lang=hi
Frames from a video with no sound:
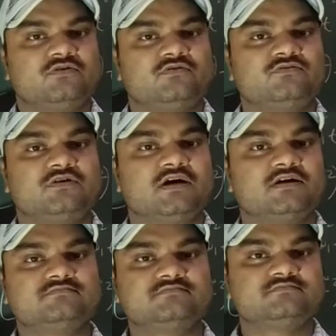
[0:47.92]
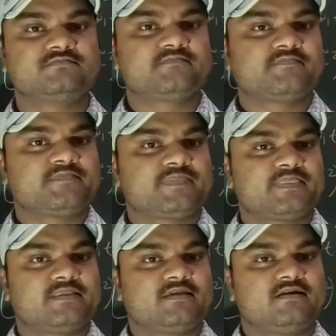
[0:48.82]
उनका हम
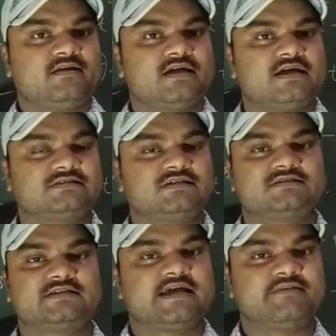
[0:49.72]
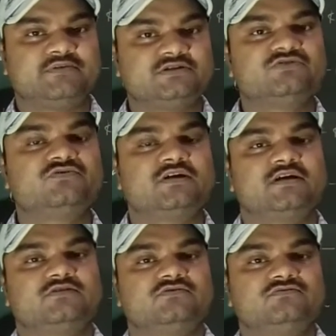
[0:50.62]
या एक तरह से एम्पलीट्यूड
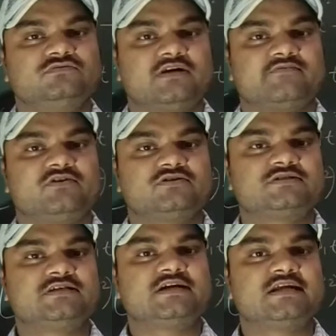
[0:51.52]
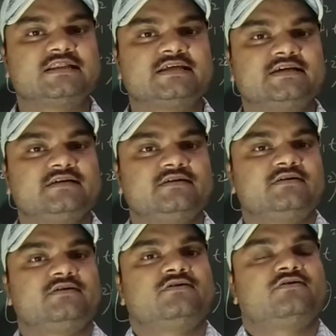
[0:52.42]
के थ्रू उनका वेलोसिटी निकालते हैं
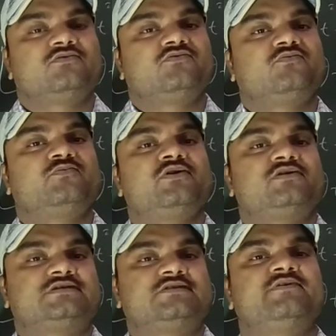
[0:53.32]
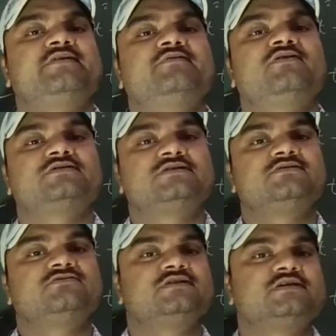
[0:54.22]
और ग्रुप वेलोसिटी वही वेलोसिटी
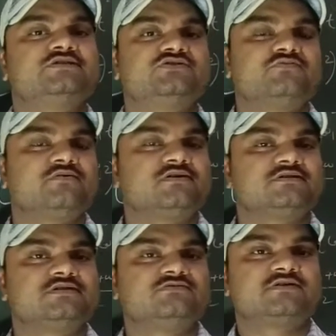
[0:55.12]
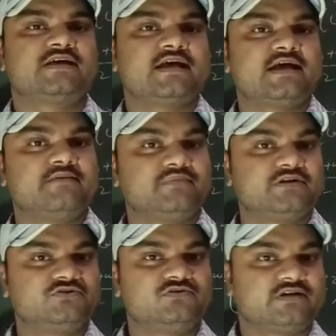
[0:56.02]
होती है जो वेलोसिटी उसके
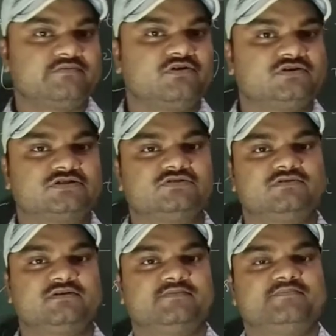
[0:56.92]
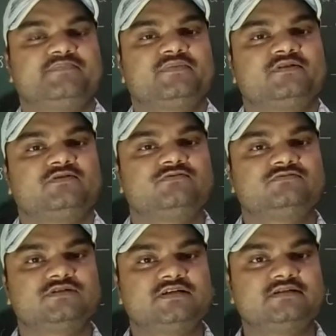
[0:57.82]
एम्पलीट्यूड की वेलोसिटी होती है तो
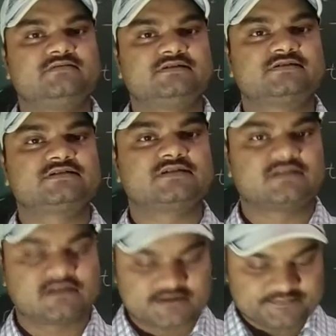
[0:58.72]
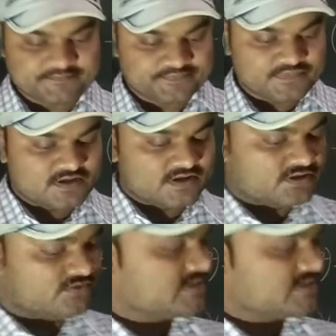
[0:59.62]
चलिए डिस्कस करते हैं तो